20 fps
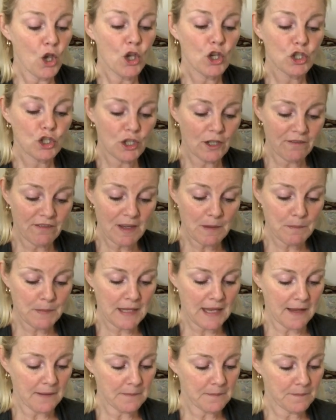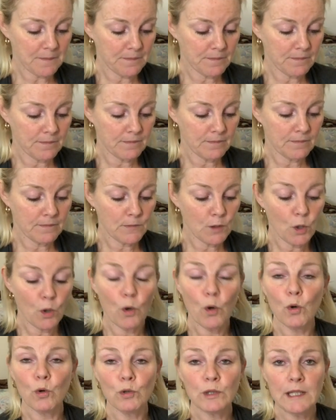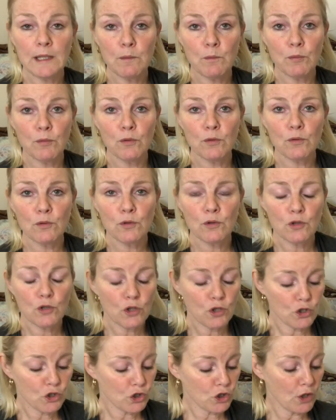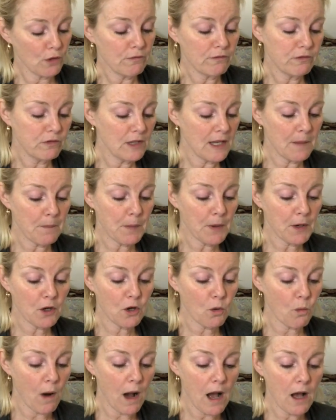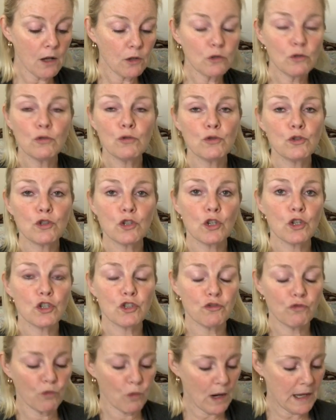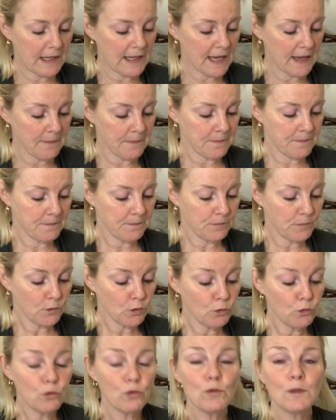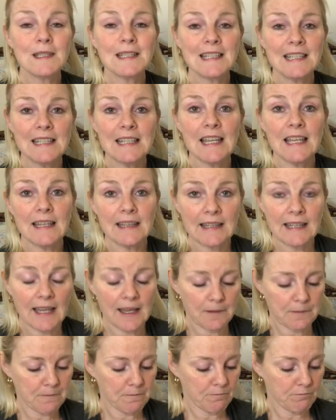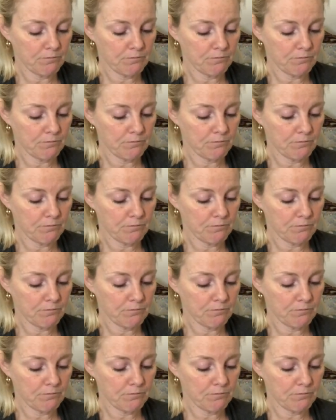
Je vais bien, au début, je ne voulais pas croire tout ce que je voyais, tout ce qui était.